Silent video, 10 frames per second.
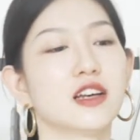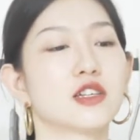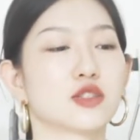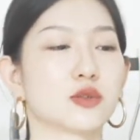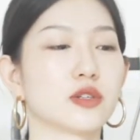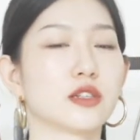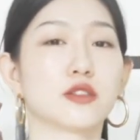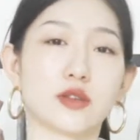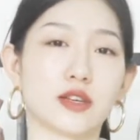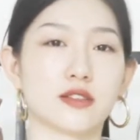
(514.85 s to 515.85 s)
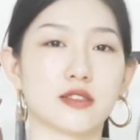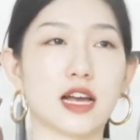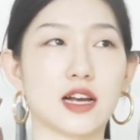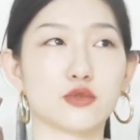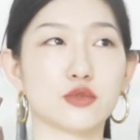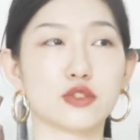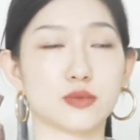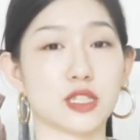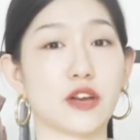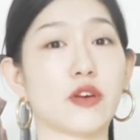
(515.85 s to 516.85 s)
所以对大家如果有什
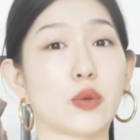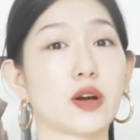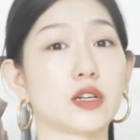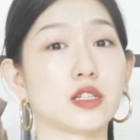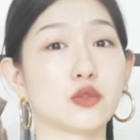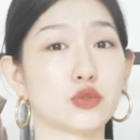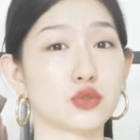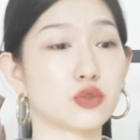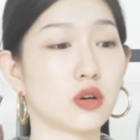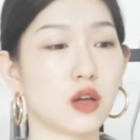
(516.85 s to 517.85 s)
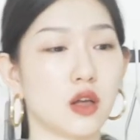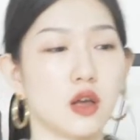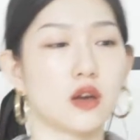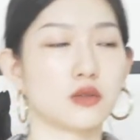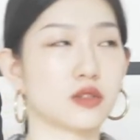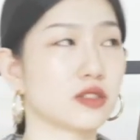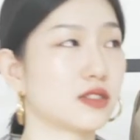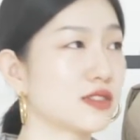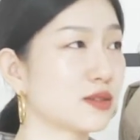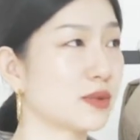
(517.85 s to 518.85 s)
么想法的话，可以跟我说。声
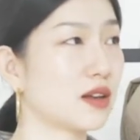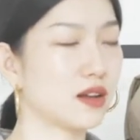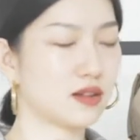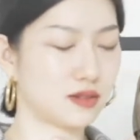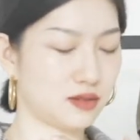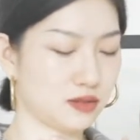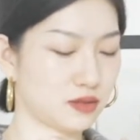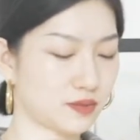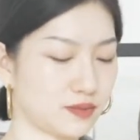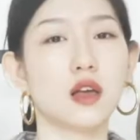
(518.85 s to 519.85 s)
音怎么了？